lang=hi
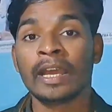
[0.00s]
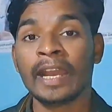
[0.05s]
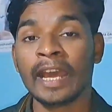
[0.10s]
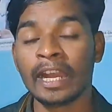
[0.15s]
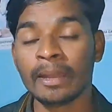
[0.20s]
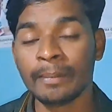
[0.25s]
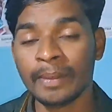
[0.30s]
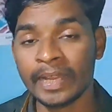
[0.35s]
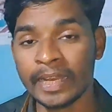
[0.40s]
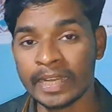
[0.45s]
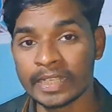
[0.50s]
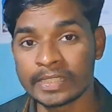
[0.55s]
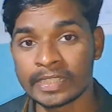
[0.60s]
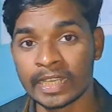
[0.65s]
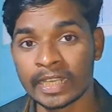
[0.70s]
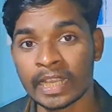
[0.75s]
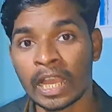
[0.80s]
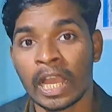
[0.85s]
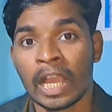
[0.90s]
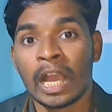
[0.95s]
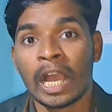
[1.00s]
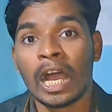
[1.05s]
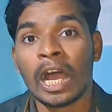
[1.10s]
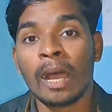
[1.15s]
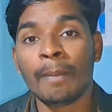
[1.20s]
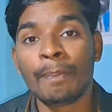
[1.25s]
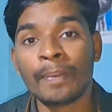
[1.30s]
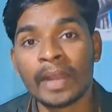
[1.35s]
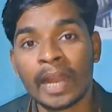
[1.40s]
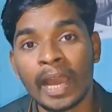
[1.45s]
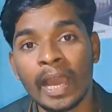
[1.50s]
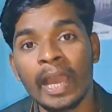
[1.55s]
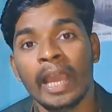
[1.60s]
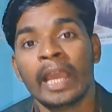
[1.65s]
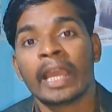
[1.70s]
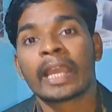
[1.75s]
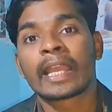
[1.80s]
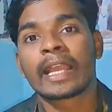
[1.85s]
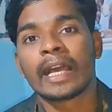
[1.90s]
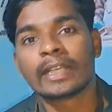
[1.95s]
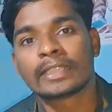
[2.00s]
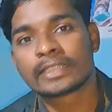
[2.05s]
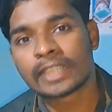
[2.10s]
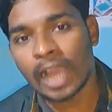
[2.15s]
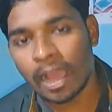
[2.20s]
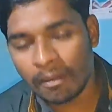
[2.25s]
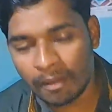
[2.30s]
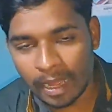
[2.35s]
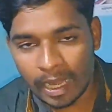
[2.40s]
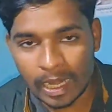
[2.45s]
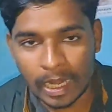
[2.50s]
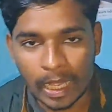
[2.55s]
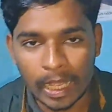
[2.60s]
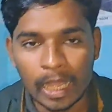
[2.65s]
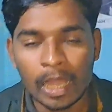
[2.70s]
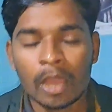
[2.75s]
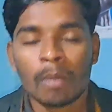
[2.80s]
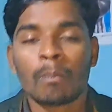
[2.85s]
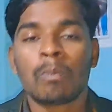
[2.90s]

रणवीर सिंह अपना कक्षा वाले